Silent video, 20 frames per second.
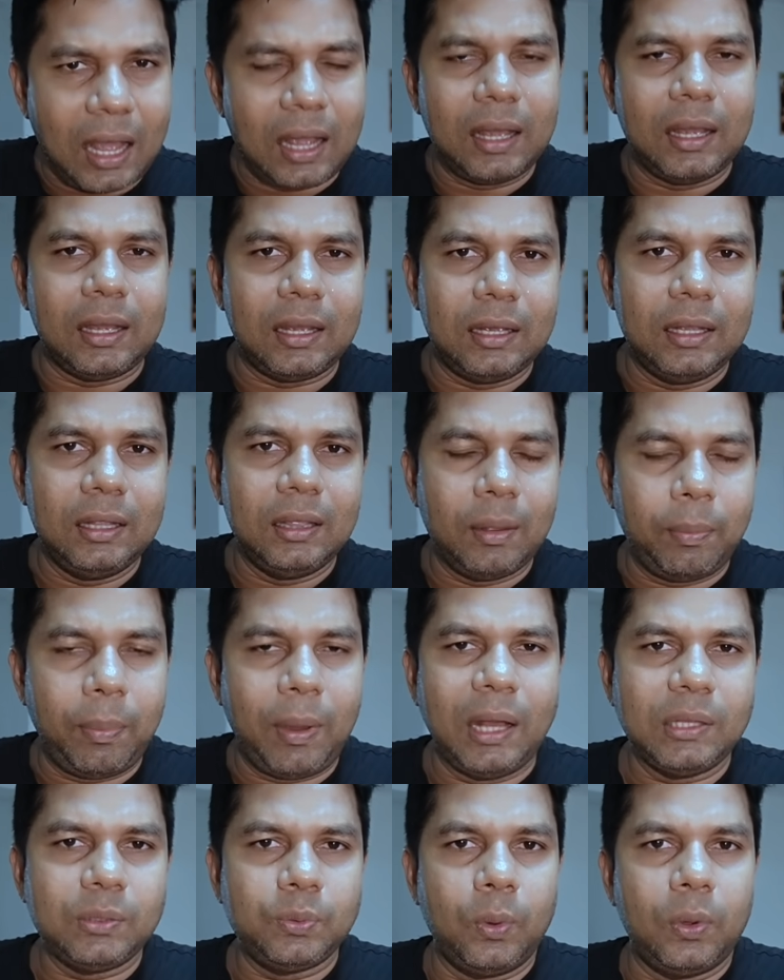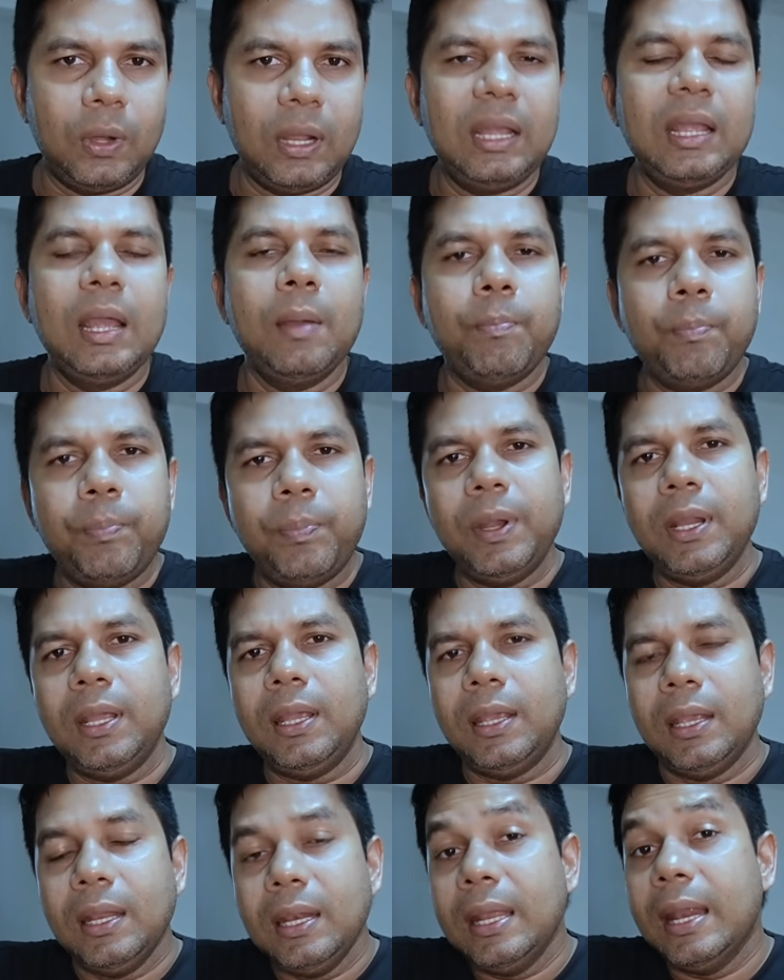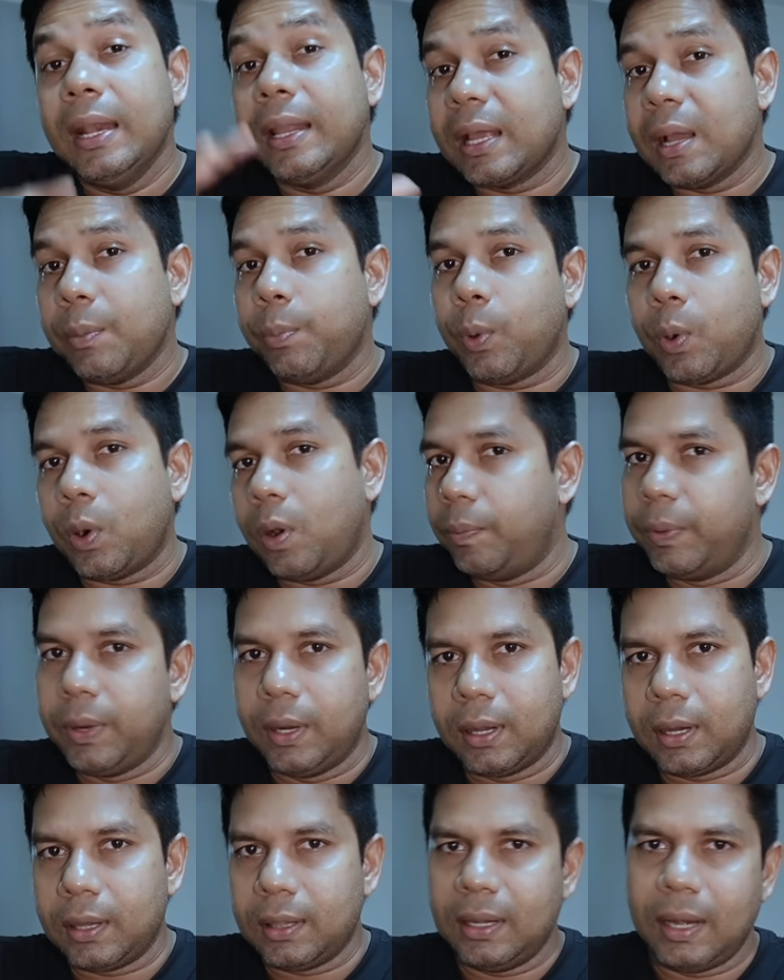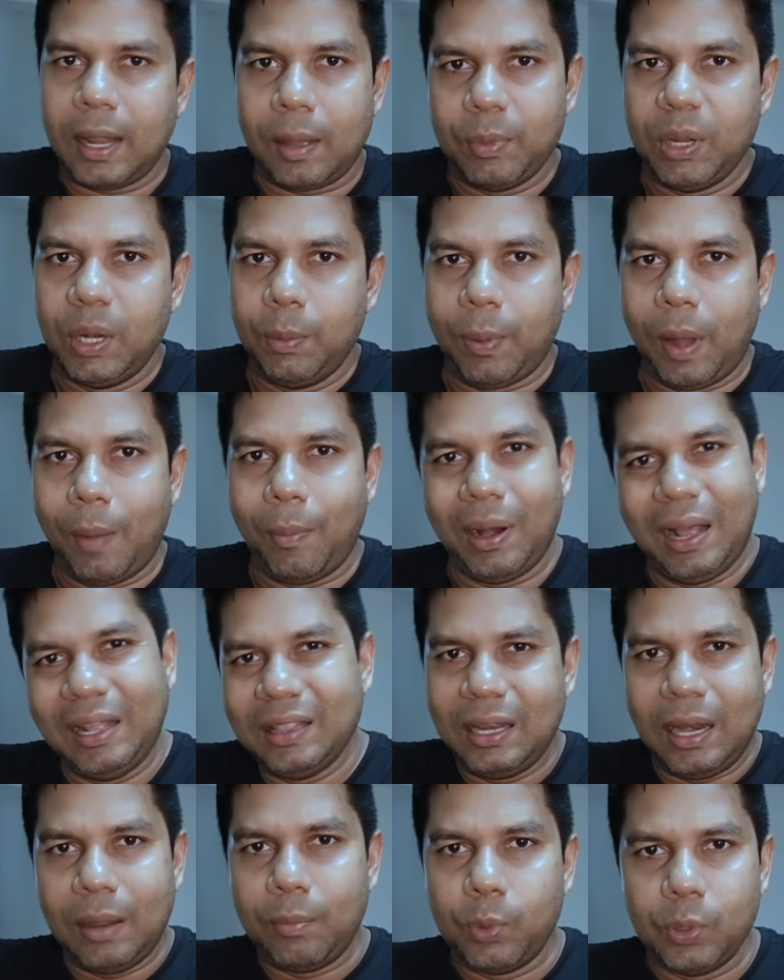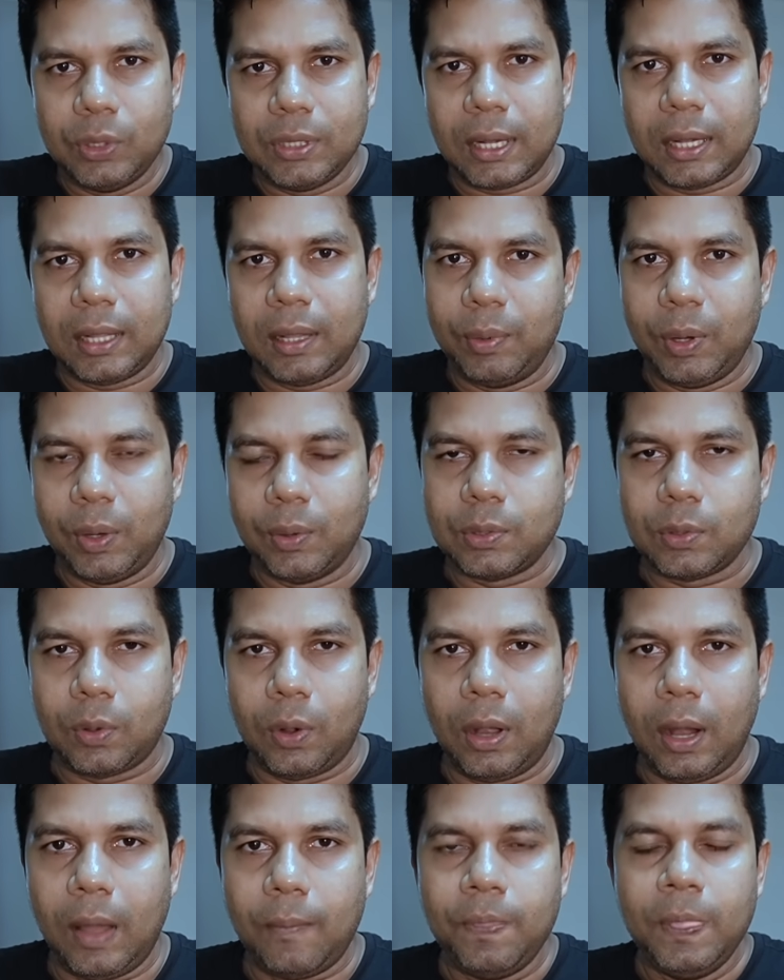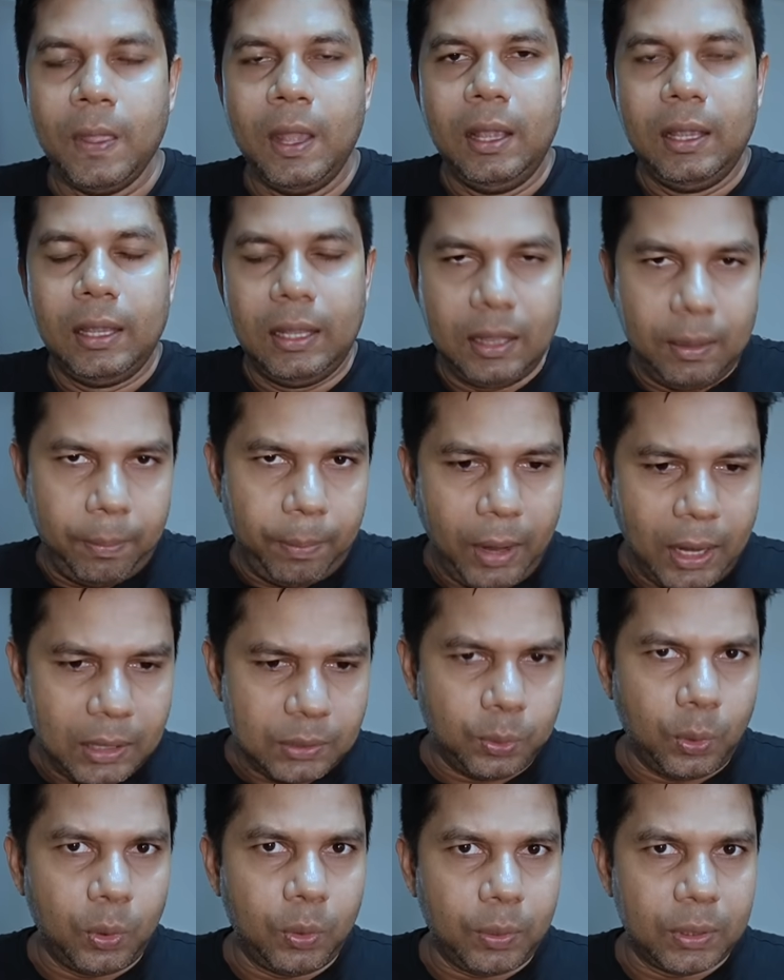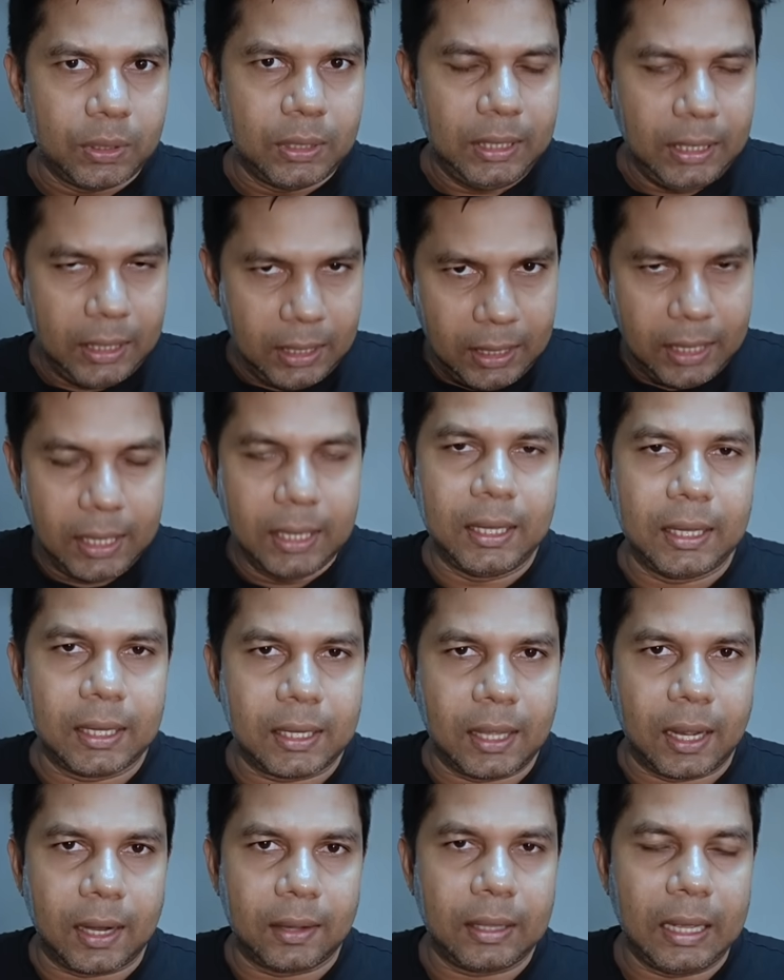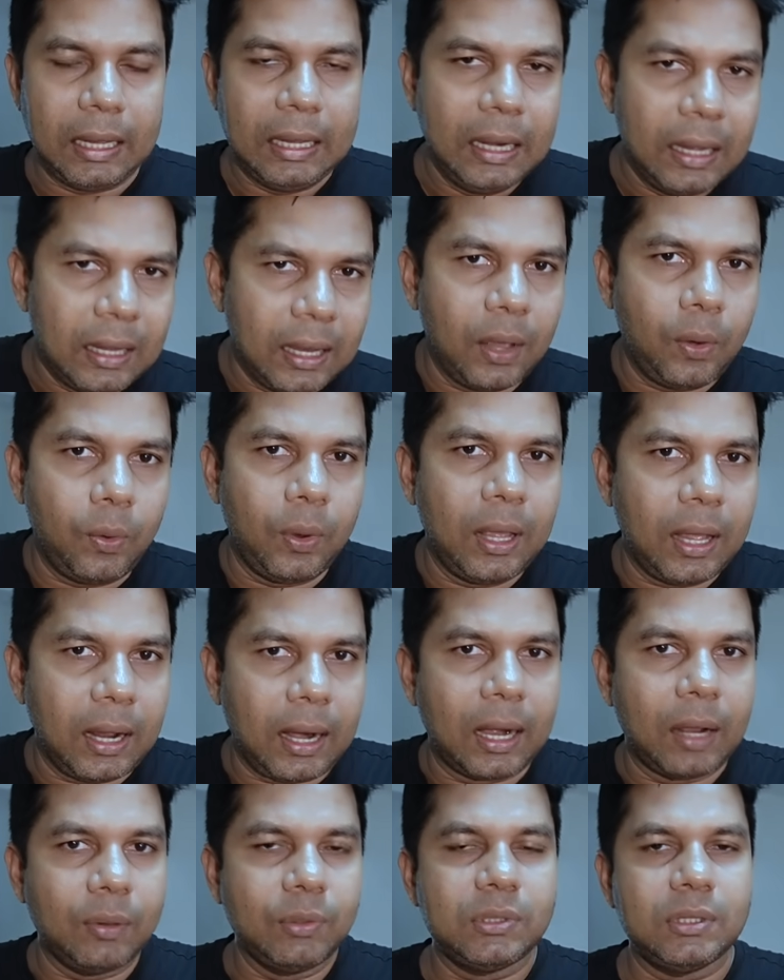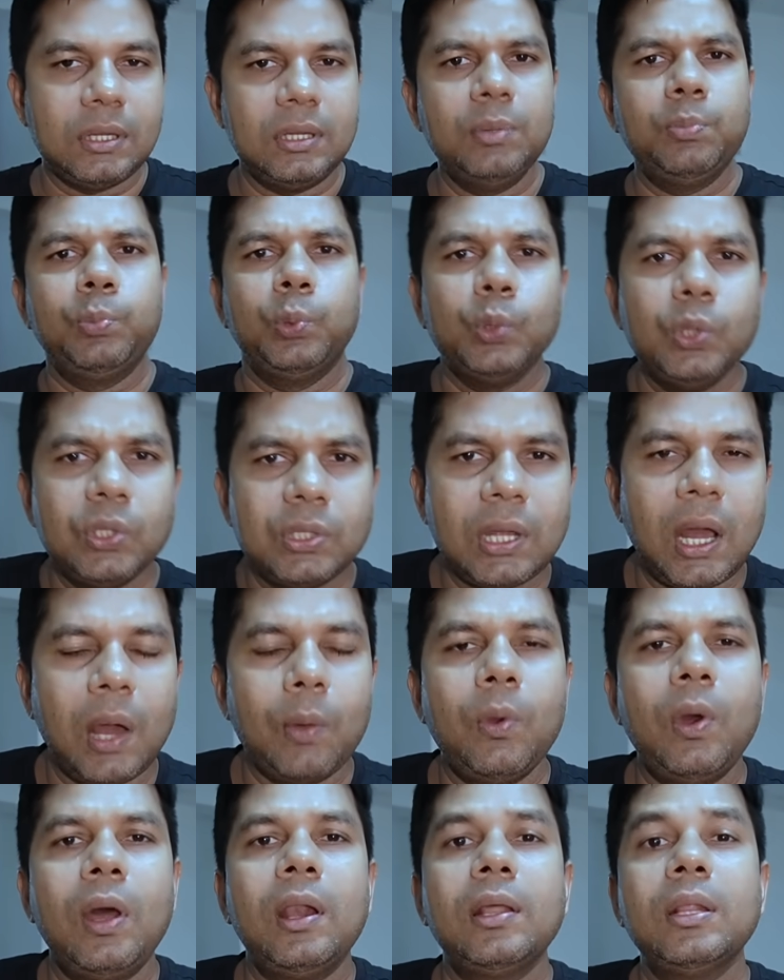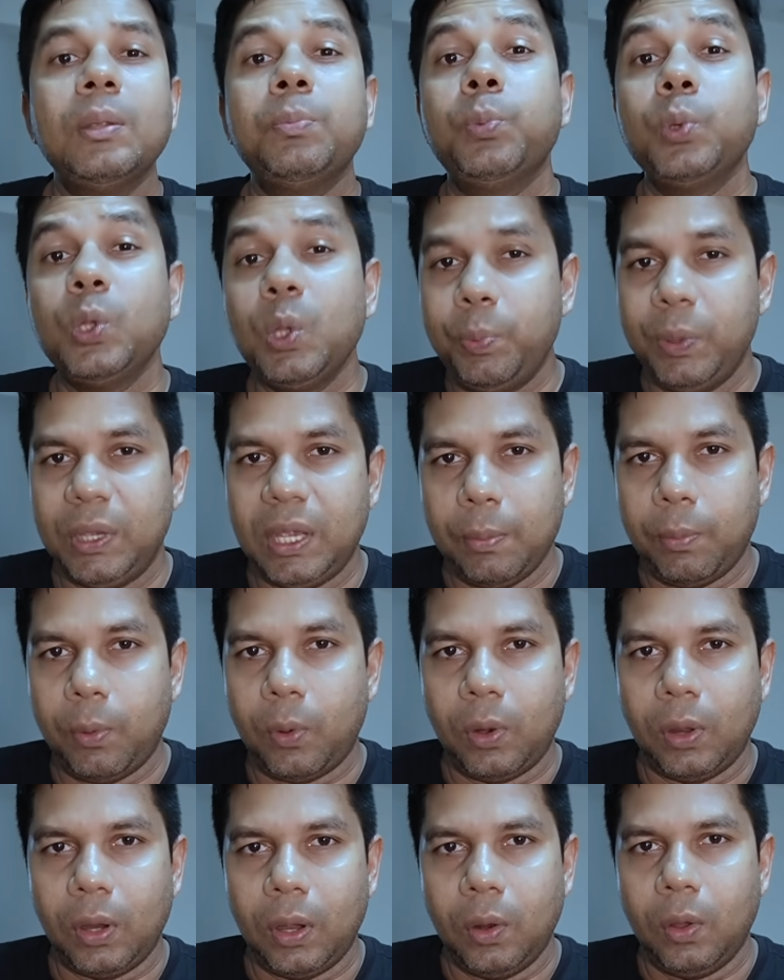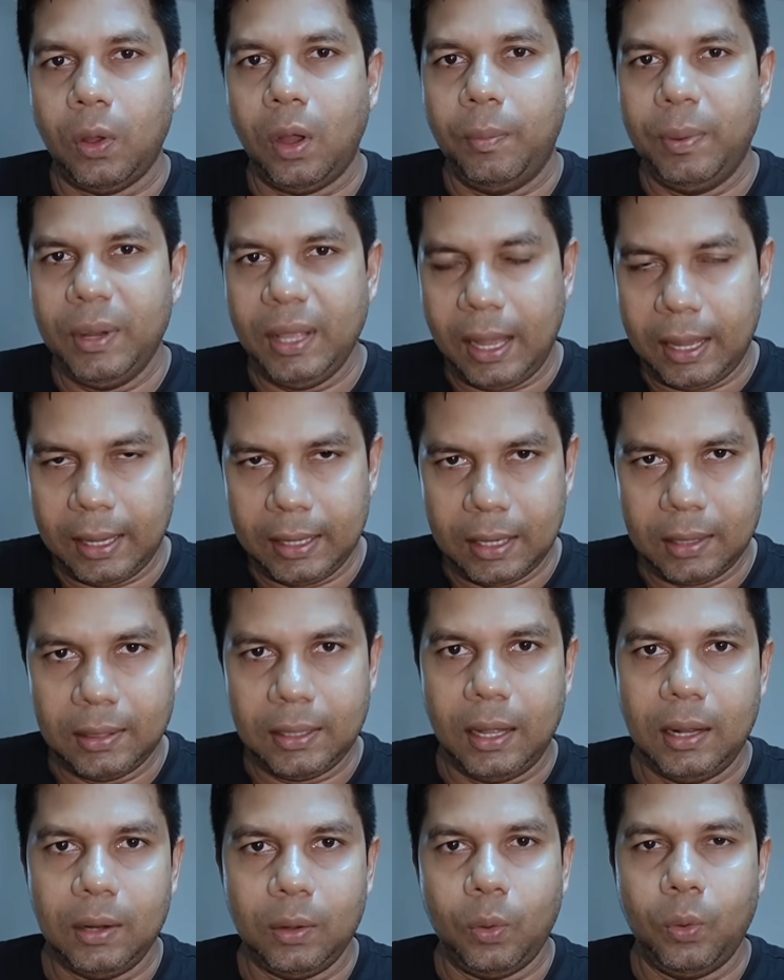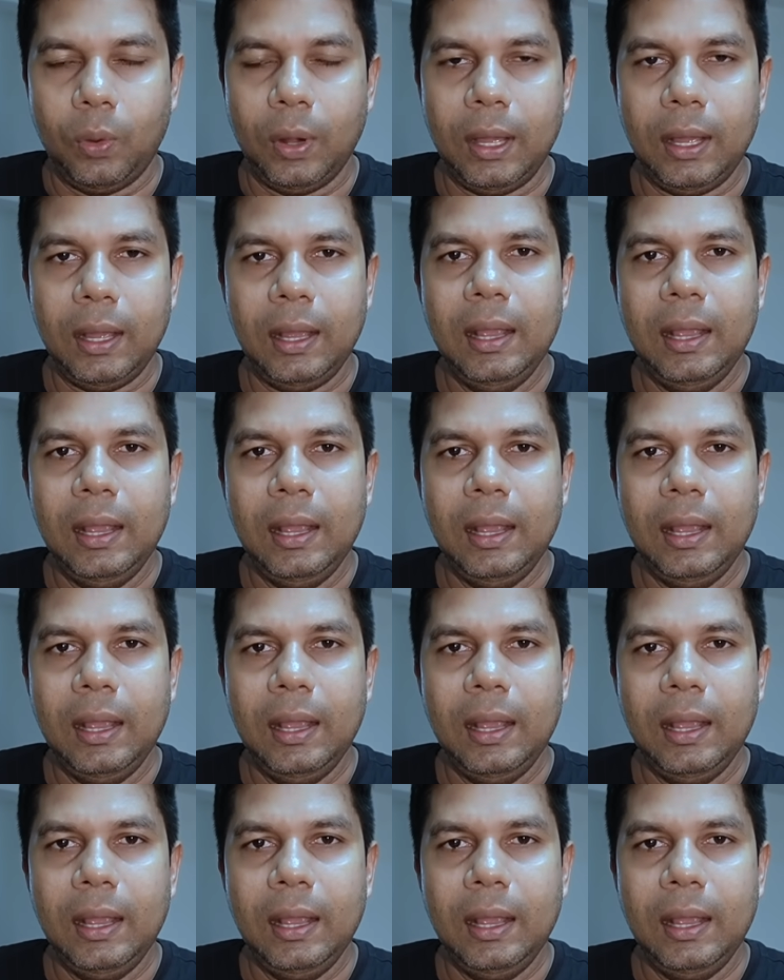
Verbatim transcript: நாங்கள் இந்த பாஸ்போர்ட்டை எப்படி இனி எடுக்க போகிறோம் அப்படின்றத நாம் இனி பார்ப்போம் அதெல்லாம் முடிஞ்ச கதை அப்படின்னு வச்சுக்கொள்ளலாம் இந்த பாஸ்போர்ட் வந்து இனி எடுக்கிறதா இருந்தால் இலங்கையினுடைய கடவுச்சீட்டு புதுசாகவோ அல்லது புதுப்பிக்க போகிறீங்களோ அப்படியாக இருந்தால் கூட